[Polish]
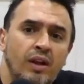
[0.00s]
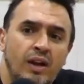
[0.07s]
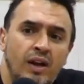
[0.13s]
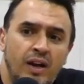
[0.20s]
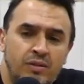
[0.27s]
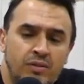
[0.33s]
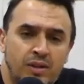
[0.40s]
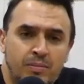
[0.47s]
a
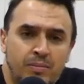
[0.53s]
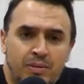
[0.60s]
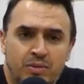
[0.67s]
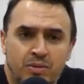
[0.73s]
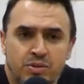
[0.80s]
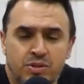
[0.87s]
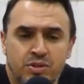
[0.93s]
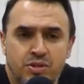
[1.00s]
to na pewno
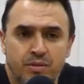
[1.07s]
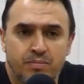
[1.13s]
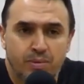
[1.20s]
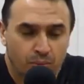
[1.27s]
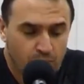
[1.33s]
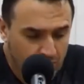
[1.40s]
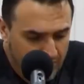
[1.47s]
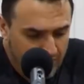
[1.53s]
coś się
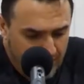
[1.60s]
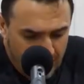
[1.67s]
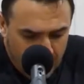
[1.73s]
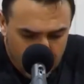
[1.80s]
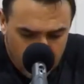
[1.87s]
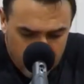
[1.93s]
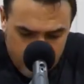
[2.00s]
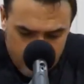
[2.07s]
pourywało,
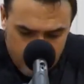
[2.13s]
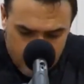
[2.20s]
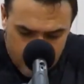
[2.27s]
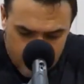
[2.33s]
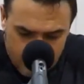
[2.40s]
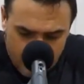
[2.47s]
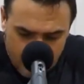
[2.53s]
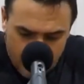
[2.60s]
a coś się
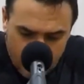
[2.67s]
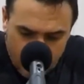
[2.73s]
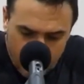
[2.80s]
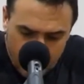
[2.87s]
spaliło,